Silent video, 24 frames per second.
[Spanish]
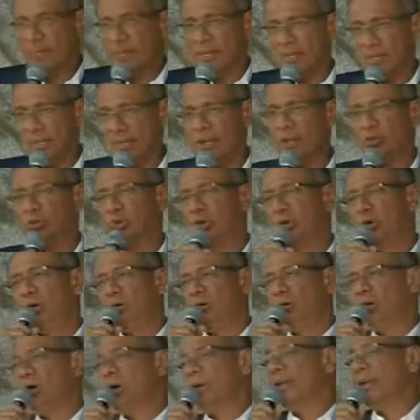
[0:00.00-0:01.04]
y esto
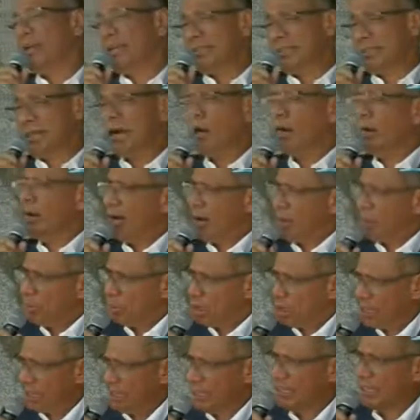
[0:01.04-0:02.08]
obedece a una
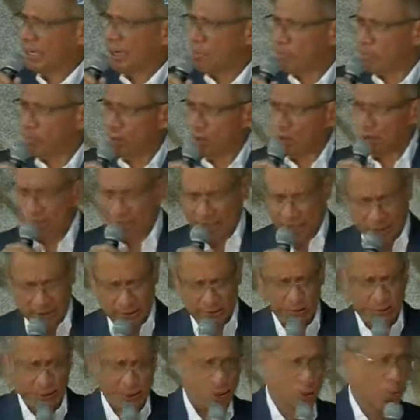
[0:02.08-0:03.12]
política pública.
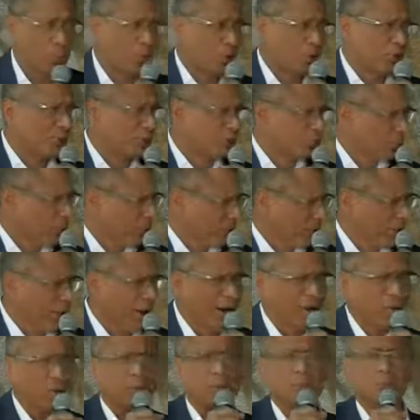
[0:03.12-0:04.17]
Si es un proyecto
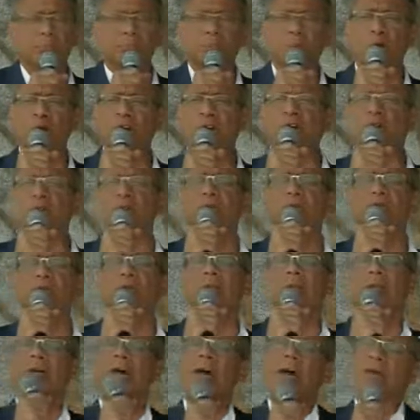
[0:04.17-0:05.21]
privado, proyecto en
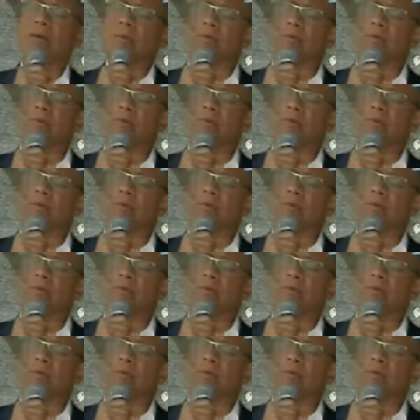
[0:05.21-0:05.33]
donde ha